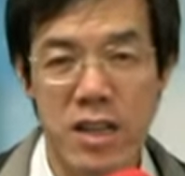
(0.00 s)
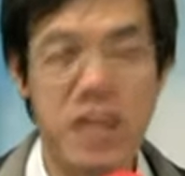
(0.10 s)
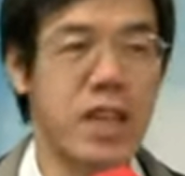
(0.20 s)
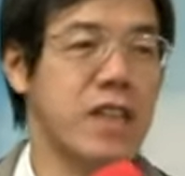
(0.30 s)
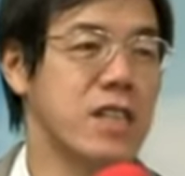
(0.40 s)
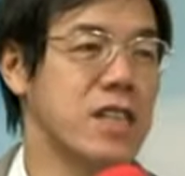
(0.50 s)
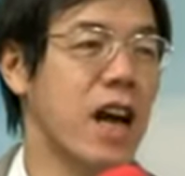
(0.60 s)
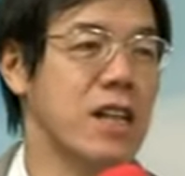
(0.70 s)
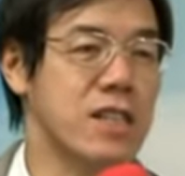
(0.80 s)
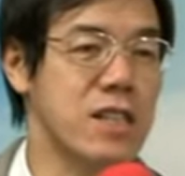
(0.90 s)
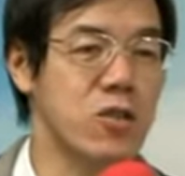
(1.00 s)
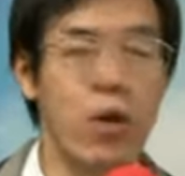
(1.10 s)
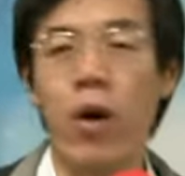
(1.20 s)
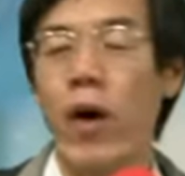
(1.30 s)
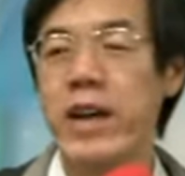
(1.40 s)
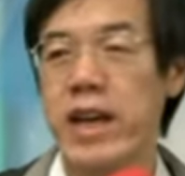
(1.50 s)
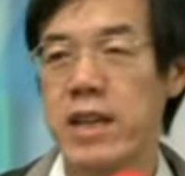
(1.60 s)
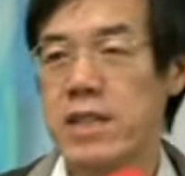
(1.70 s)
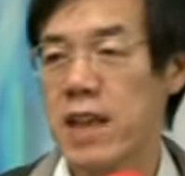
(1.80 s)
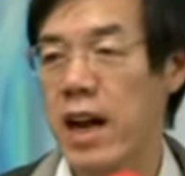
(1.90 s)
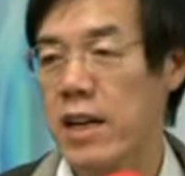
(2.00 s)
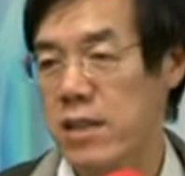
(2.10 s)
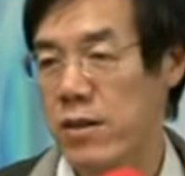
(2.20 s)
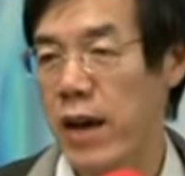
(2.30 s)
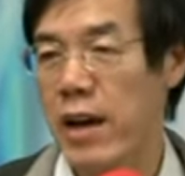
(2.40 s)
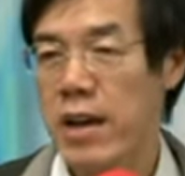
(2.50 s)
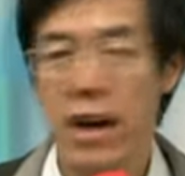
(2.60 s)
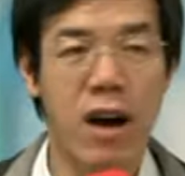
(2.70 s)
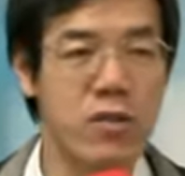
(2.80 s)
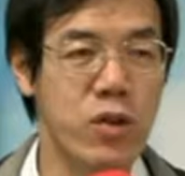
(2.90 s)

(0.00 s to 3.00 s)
一年的价值就要还给人家了，对不对啊？